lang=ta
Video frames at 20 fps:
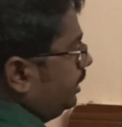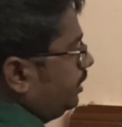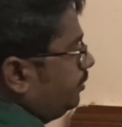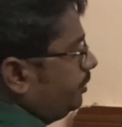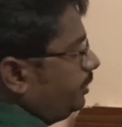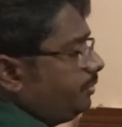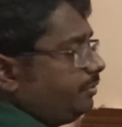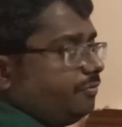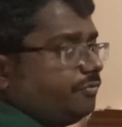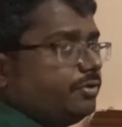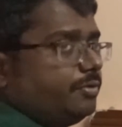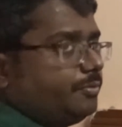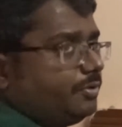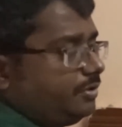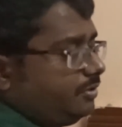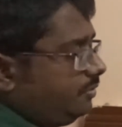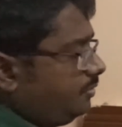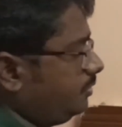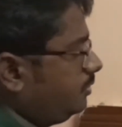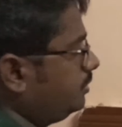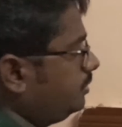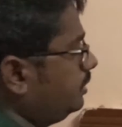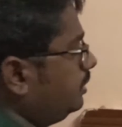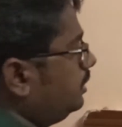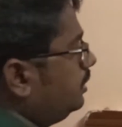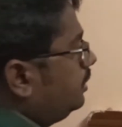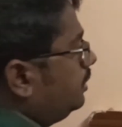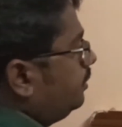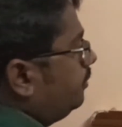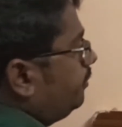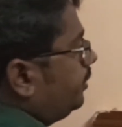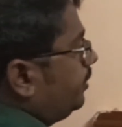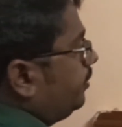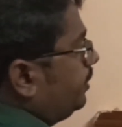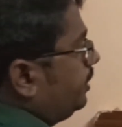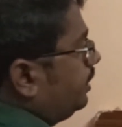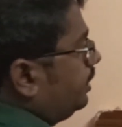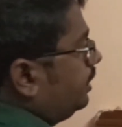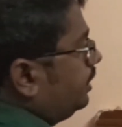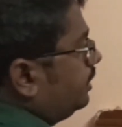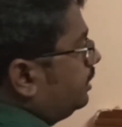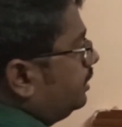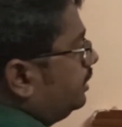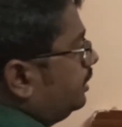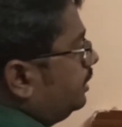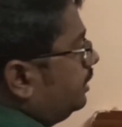எல்லாமே யூனிஃபார்மாக இருக்கணும் ஃபைவ் மீட்டர்னால்